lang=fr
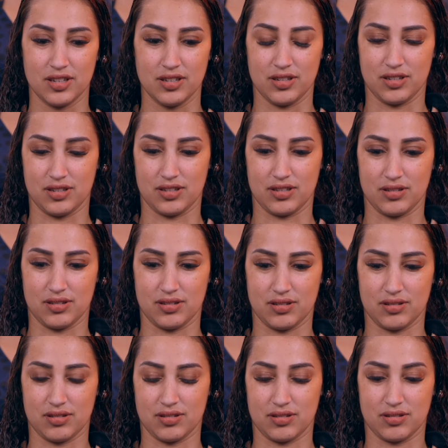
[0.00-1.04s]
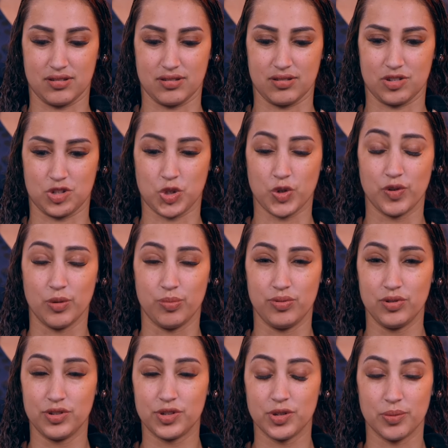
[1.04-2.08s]
Euh, je trouvais
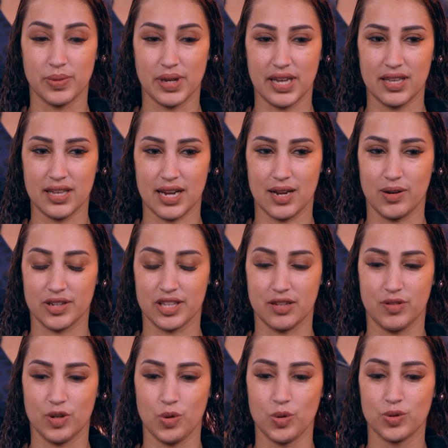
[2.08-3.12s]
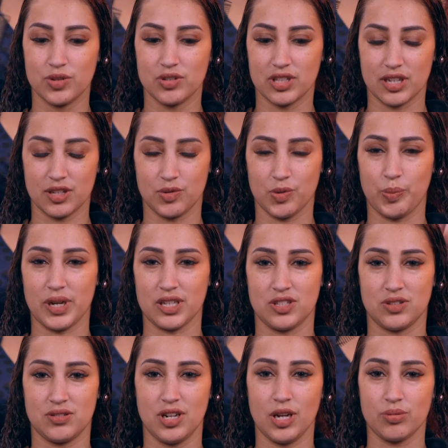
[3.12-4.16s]
plus le sommeil, alors qu'il n'y avait aucune raison
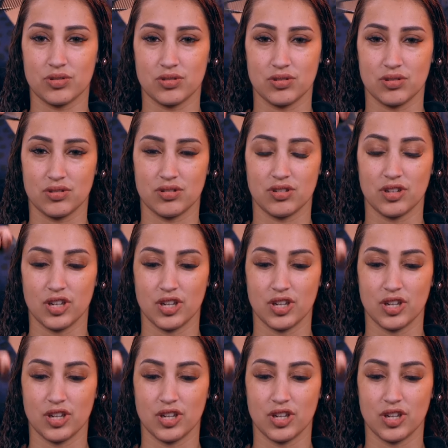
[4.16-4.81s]
particulière, parce que